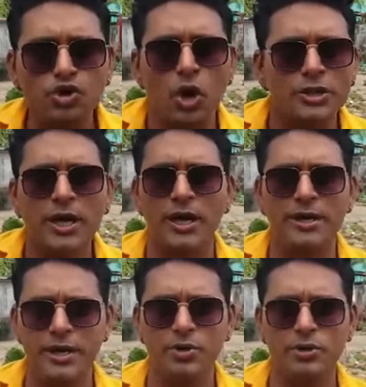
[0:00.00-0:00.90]
चौदह
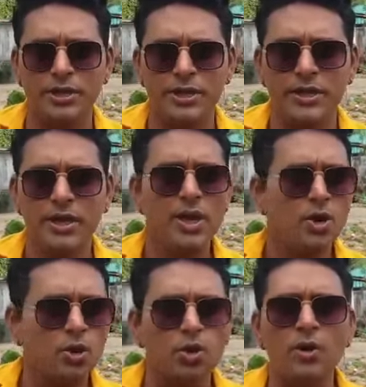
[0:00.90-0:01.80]
घंटे होते हैं
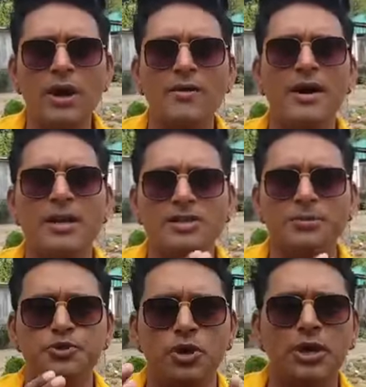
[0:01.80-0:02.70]
कोरोना का वायरस
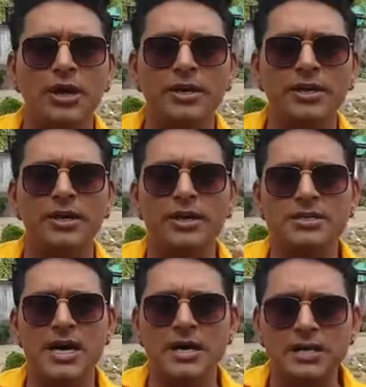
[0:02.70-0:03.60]
जब 14 घंटे तक
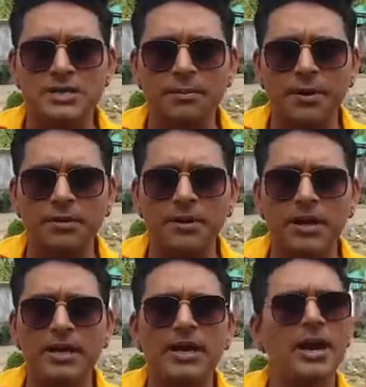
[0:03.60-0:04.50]
इंसान के संपर्क
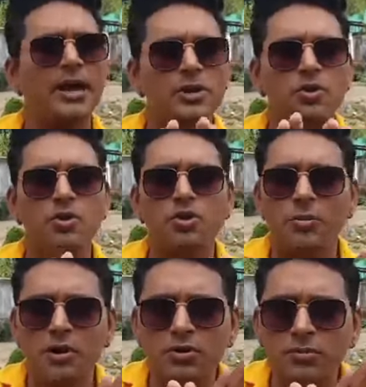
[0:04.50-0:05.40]
में नहीं आएगा तो
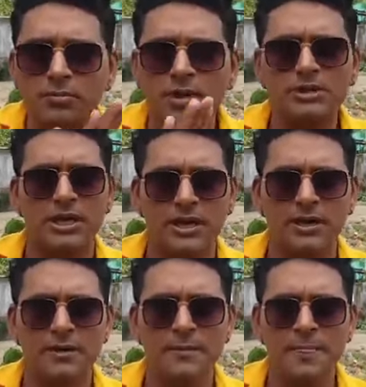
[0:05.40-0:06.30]
खुद ब खुद मर
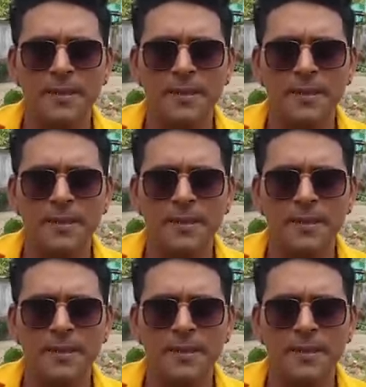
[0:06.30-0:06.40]
जाएगा